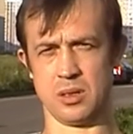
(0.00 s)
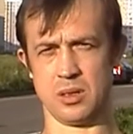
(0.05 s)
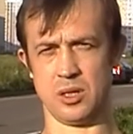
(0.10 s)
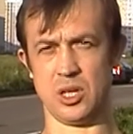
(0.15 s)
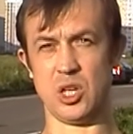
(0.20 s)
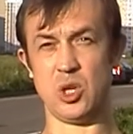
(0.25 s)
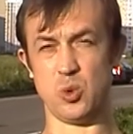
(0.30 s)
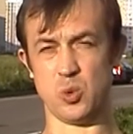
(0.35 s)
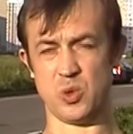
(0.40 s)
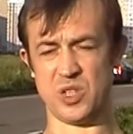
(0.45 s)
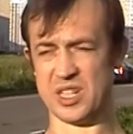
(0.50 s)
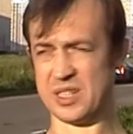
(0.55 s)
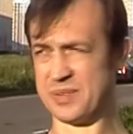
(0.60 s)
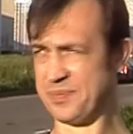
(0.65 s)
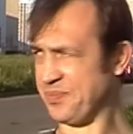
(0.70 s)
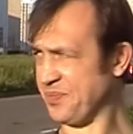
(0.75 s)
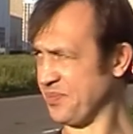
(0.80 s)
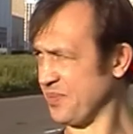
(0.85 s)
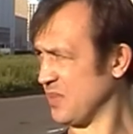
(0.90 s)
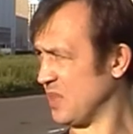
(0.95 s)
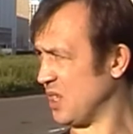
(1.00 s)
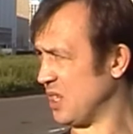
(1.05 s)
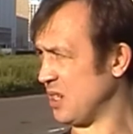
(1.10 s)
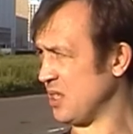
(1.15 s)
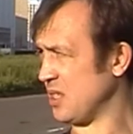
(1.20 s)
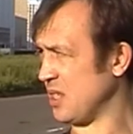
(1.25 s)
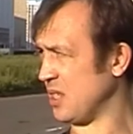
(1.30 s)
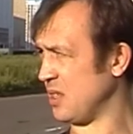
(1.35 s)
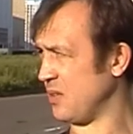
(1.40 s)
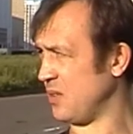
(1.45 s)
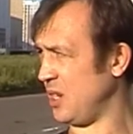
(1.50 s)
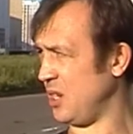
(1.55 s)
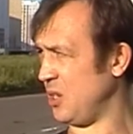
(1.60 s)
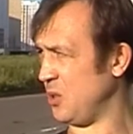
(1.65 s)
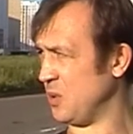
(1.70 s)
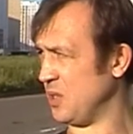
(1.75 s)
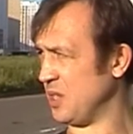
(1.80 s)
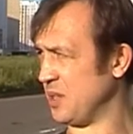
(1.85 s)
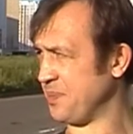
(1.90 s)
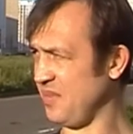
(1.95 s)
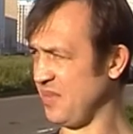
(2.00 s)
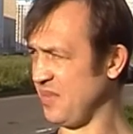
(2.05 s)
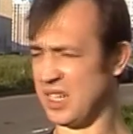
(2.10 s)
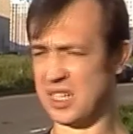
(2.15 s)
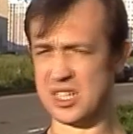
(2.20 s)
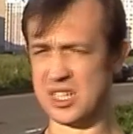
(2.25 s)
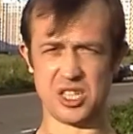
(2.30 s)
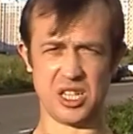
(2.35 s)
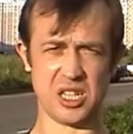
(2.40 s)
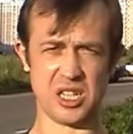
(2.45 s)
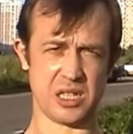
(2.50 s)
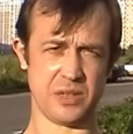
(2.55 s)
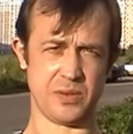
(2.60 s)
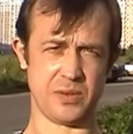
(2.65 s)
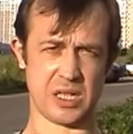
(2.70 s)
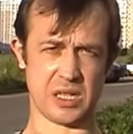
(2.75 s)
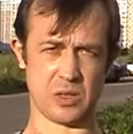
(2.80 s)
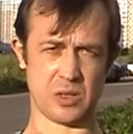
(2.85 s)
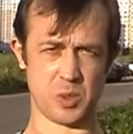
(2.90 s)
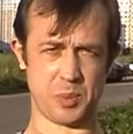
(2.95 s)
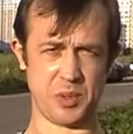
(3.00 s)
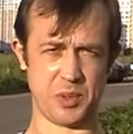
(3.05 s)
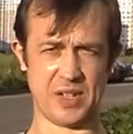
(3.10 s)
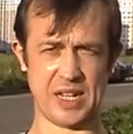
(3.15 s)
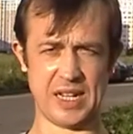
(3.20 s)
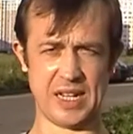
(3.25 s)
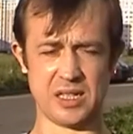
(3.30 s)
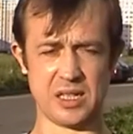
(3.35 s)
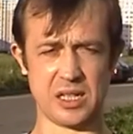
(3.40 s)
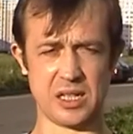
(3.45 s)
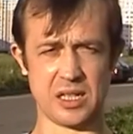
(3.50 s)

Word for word: июня. До 30 июня. Значит, если вы это успеваете до